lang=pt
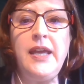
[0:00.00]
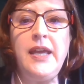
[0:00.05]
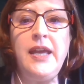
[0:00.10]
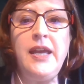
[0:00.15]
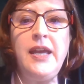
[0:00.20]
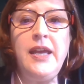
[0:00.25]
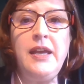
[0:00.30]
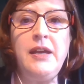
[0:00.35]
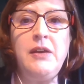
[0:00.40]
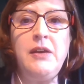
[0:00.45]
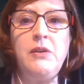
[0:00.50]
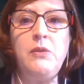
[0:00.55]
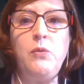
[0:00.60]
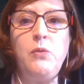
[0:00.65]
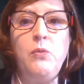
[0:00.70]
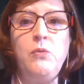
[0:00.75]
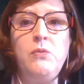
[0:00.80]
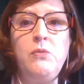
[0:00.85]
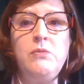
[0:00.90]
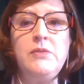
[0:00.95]
é
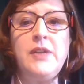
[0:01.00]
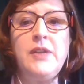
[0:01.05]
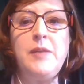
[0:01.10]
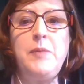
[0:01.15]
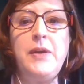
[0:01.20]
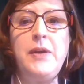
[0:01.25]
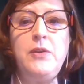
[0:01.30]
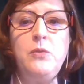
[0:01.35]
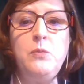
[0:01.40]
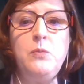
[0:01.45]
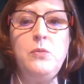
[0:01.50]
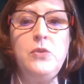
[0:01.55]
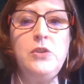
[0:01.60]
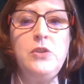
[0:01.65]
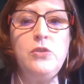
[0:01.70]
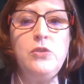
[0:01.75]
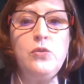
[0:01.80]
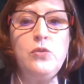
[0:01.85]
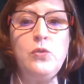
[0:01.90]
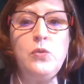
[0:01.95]
um trabalho
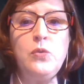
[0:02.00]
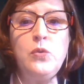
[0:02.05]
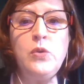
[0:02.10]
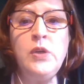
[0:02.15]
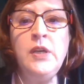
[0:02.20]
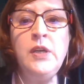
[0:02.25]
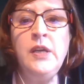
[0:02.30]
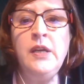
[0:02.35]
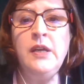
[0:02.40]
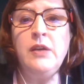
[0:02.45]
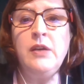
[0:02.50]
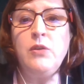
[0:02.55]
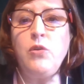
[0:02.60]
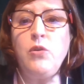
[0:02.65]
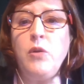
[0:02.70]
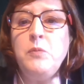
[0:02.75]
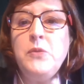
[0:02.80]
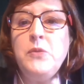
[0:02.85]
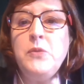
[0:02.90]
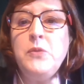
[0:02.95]
muito
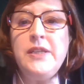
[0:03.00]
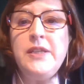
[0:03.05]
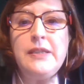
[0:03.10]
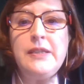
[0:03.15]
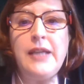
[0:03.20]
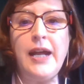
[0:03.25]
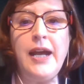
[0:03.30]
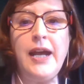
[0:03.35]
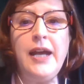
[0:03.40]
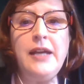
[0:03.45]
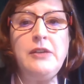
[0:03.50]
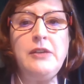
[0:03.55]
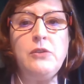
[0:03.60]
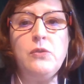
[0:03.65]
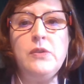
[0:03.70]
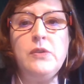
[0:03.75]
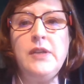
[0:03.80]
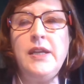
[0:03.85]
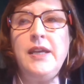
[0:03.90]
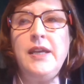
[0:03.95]

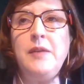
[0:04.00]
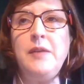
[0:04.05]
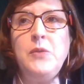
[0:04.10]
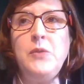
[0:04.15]
comunitário, né?